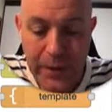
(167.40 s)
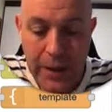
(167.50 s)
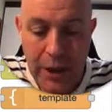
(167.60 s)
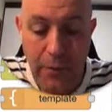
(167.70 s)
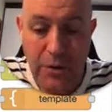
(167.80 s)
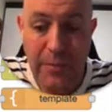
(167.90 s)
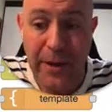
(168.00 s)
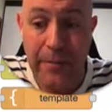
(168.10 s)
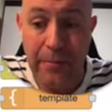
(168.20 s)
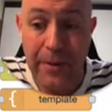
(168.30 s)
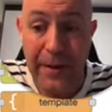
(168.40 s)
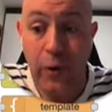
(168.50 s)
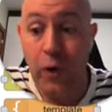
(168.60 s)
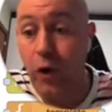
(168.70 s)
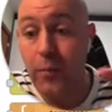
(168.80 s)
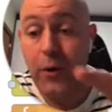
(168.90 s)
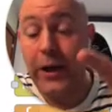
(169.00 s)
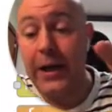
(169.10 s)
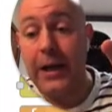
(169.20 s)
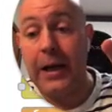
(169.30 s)
y lo vamos a para recogerlo por
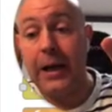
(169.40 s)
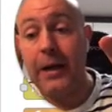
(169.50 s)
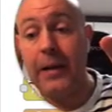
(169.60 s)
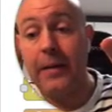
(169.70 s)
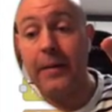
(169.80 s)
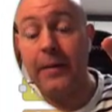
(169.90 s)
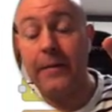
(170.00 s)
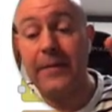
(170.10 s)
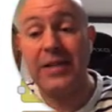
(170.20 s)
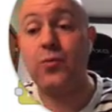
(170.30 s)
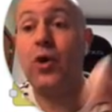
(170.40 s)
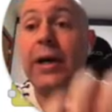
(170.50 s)
el dashboard